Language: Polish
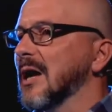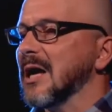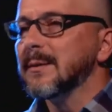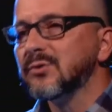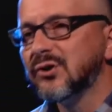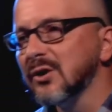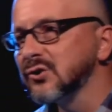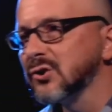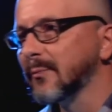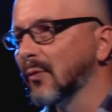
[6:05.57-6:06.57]
Im
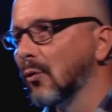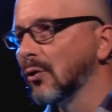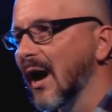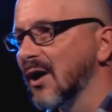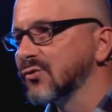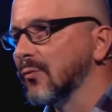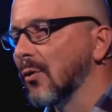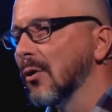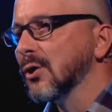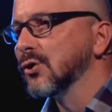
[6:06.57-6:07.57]
cięższe było
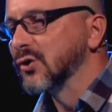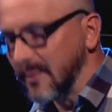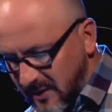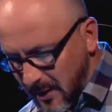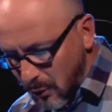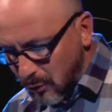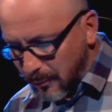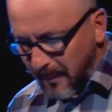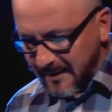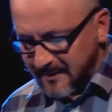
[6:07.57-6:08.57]
jarzmo rzymskiej
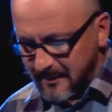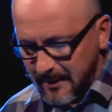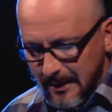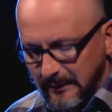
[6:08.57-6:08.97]
okupacji,